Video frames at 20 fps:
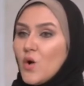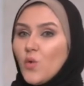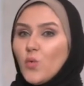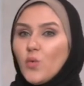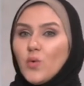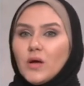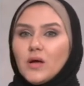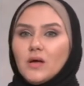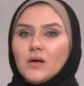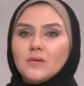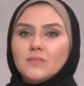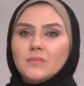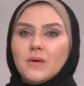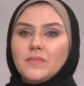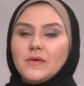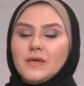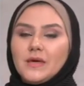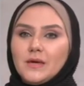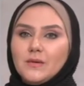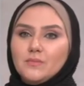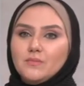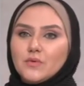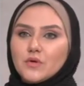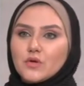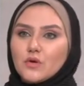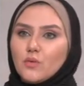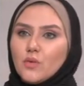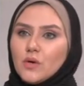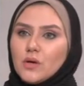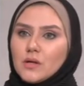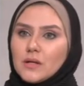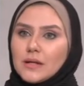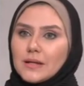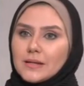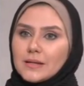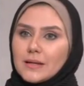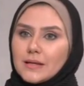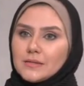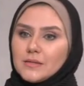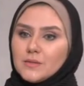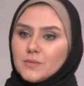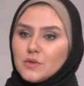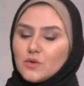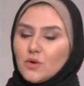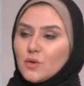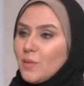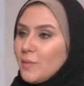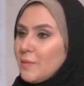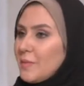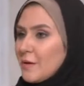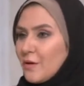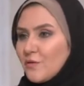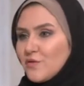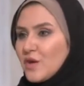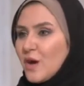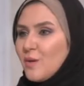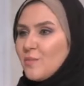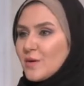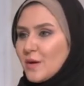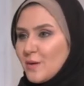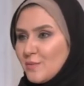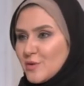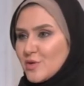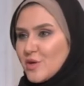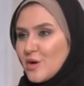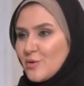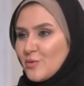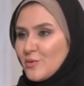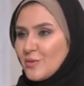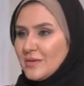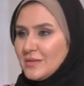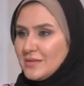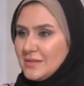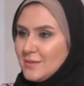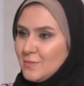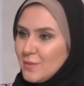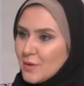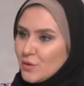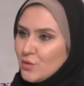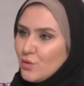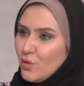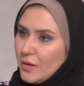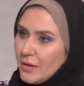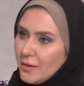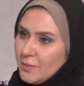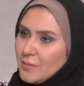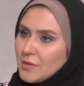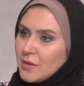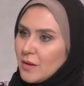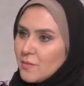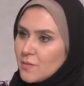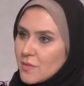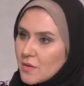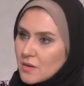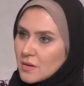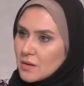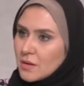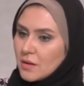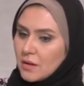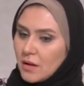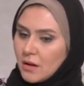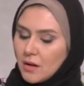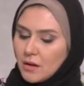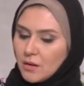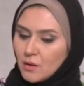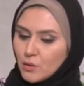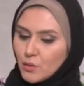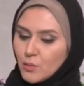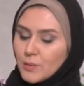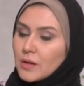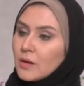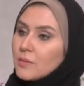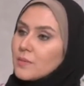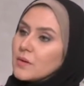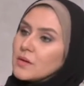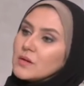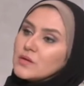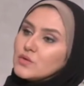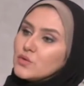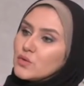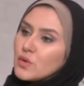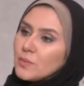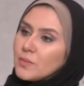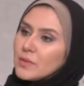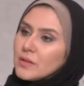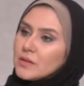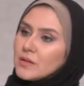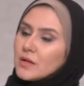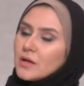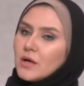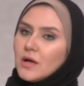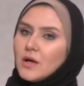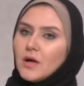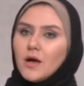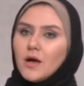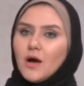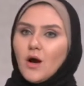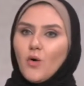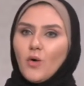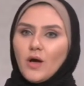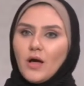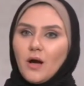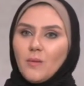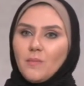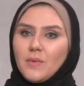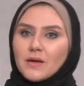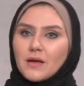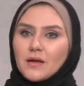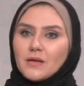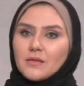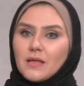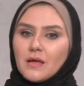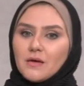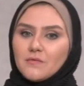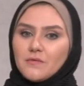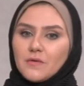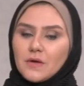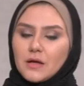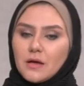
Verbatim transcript: وما بيحب والجدي من النوع ما بيعرفش يعبر عن مشاعره دي برضو عيب من ابراج عيوب الابراج الترابيه هو يعبر عن أف...